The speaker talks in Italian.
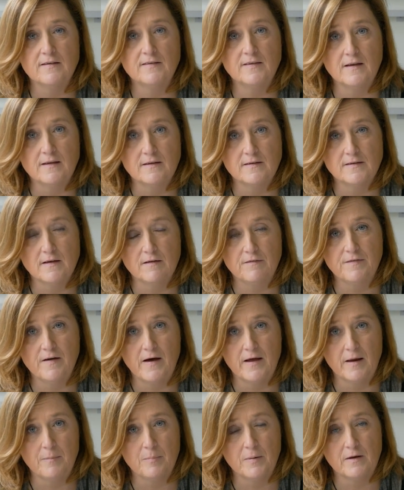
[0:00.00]
senza
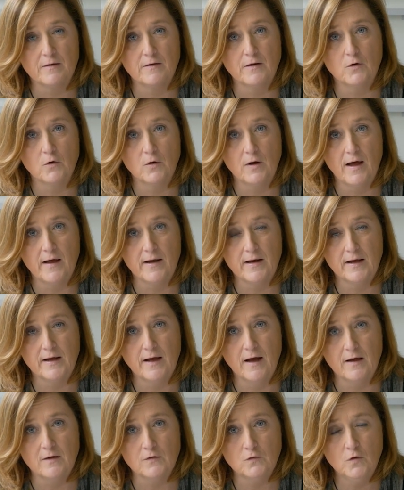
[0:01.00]
fare particolare
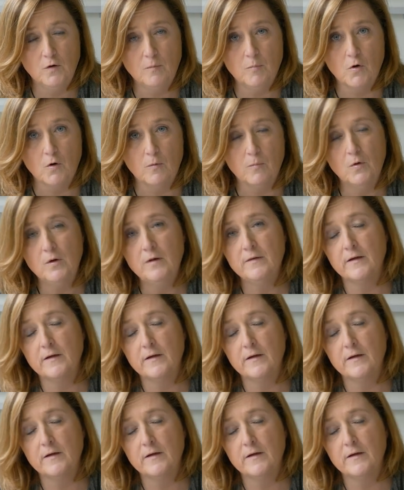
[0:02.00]
caso a Bobo.